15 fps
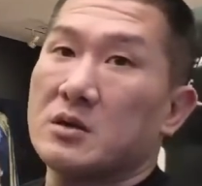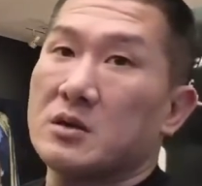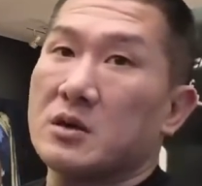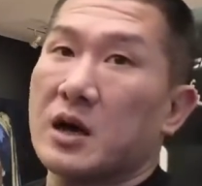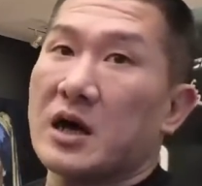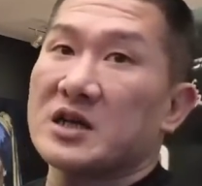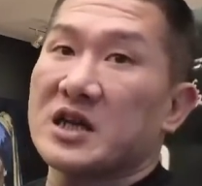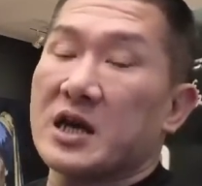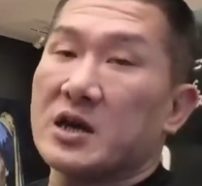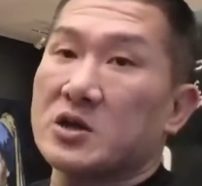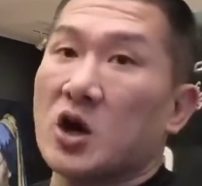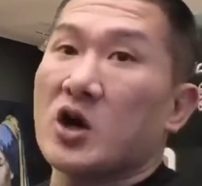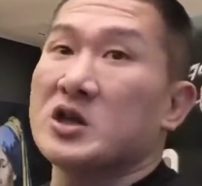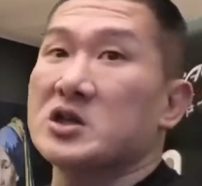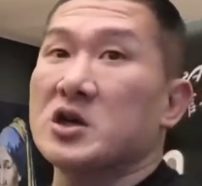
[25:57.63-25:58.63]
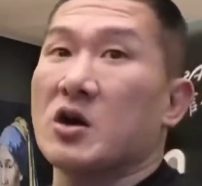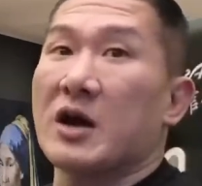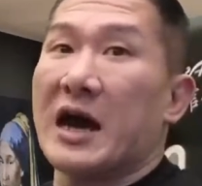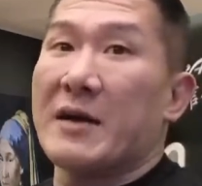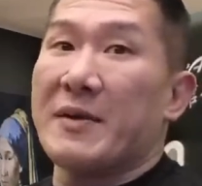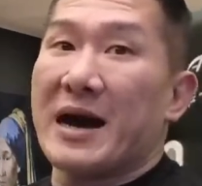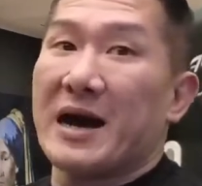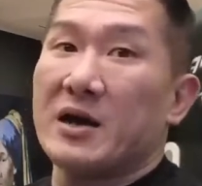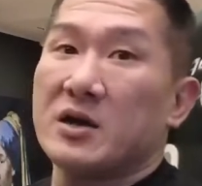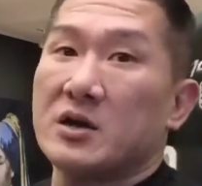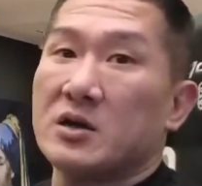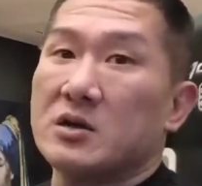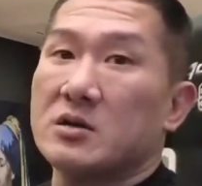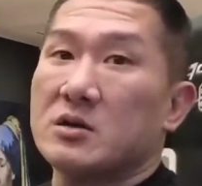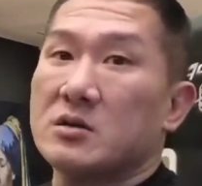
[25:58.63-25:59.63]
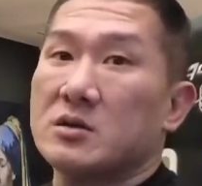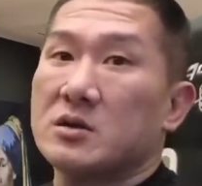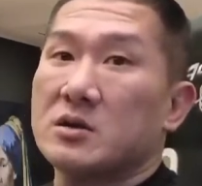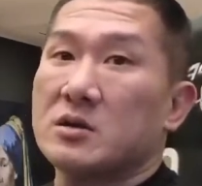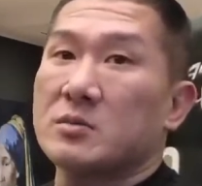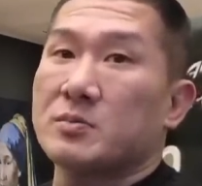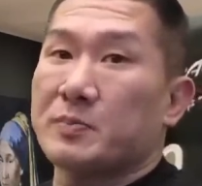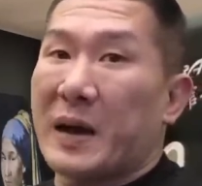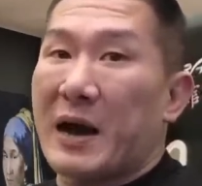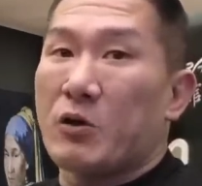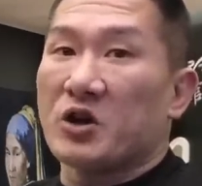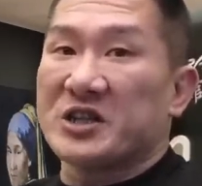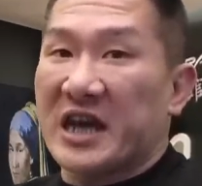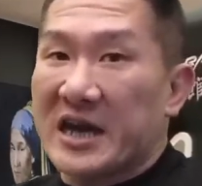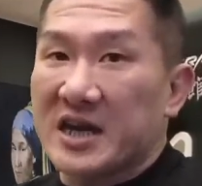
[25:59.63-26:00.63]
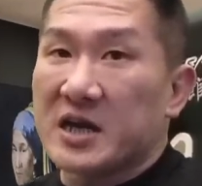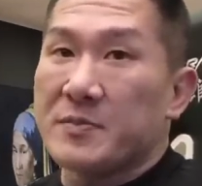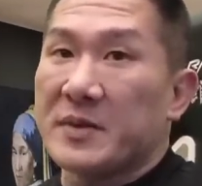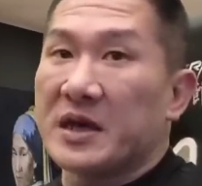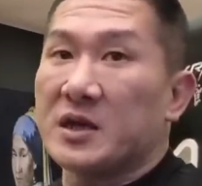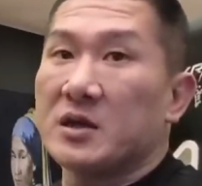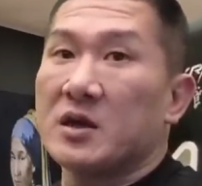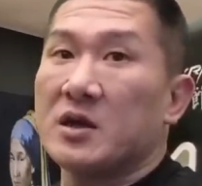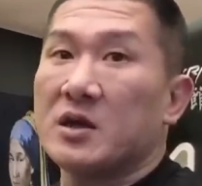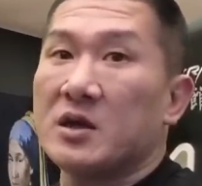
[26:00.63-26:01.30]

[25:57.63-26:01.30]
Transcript: 而且都是有来吧，帮我签个名，